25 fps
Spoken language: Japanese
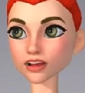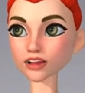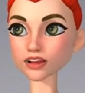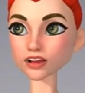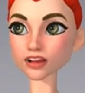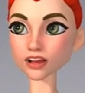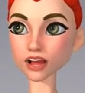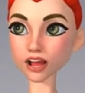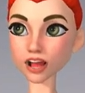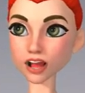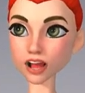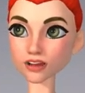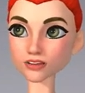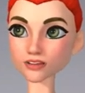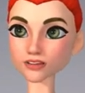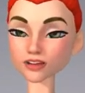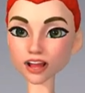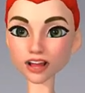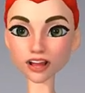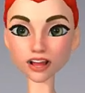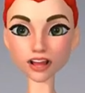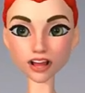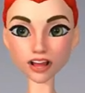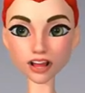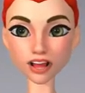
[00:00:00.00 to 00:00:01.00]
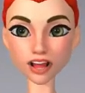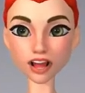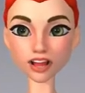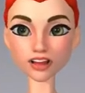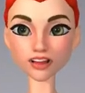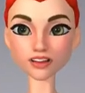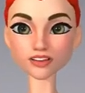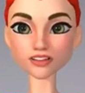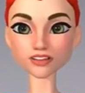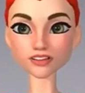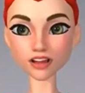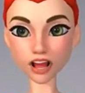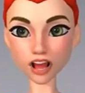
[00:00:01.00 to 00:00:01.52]
えー、まず最
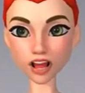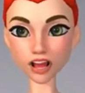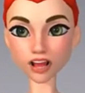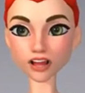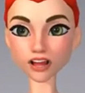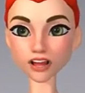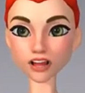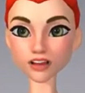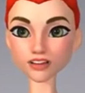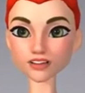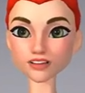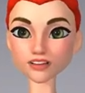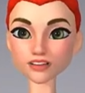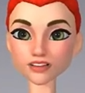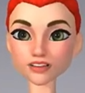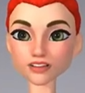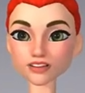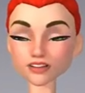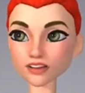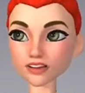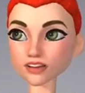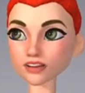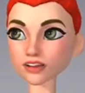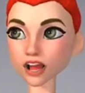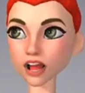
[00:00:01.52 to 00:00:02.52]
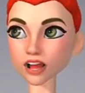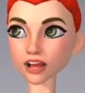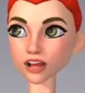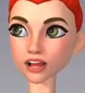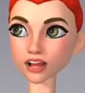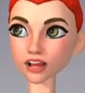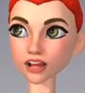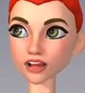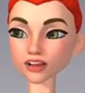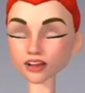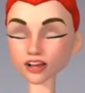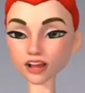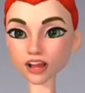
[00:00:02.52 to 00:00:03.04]
初に
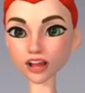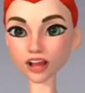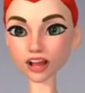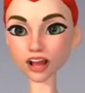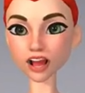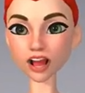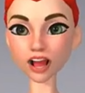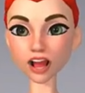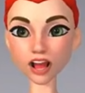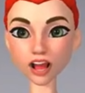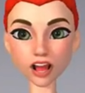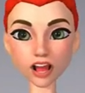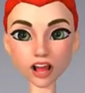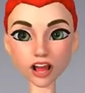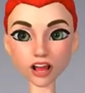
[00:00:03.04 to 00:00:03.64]
オキュラスクリエイター